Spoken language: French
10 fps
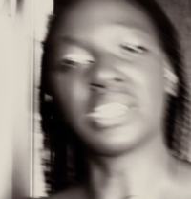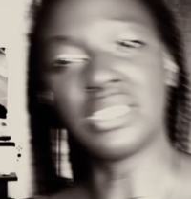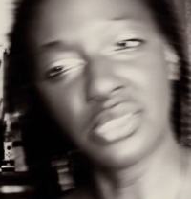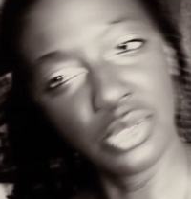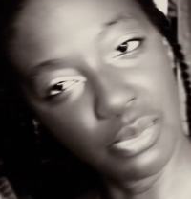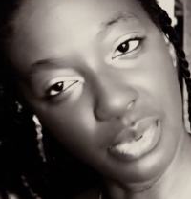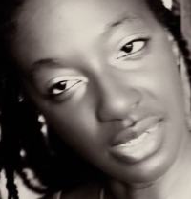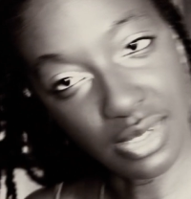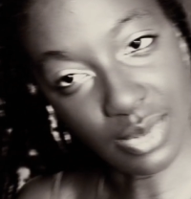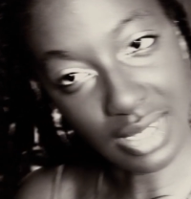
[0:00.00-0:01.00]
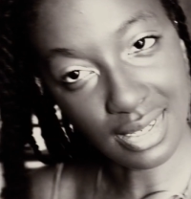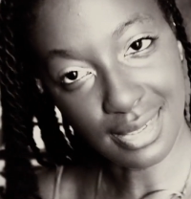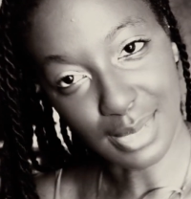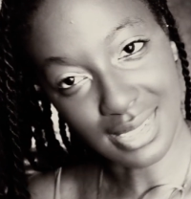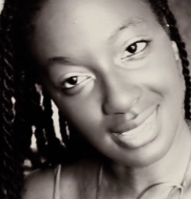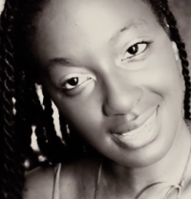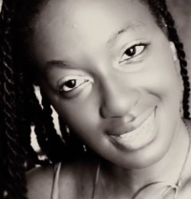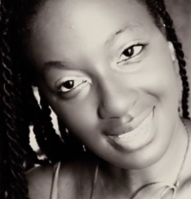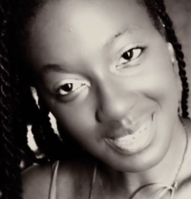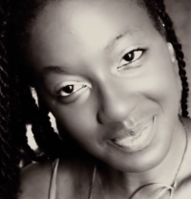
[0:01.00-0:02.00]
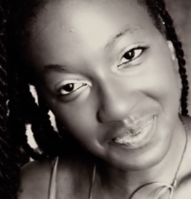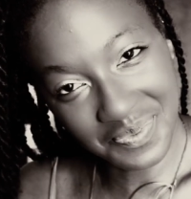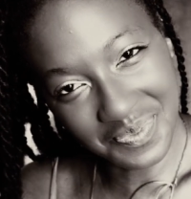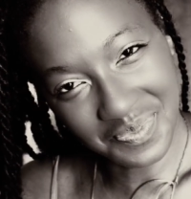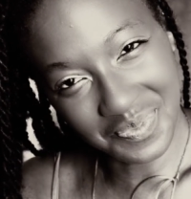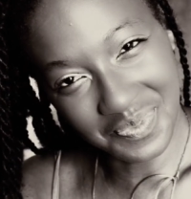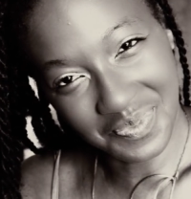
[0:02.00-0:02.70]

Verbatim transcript: prise de position charismatique. Hein.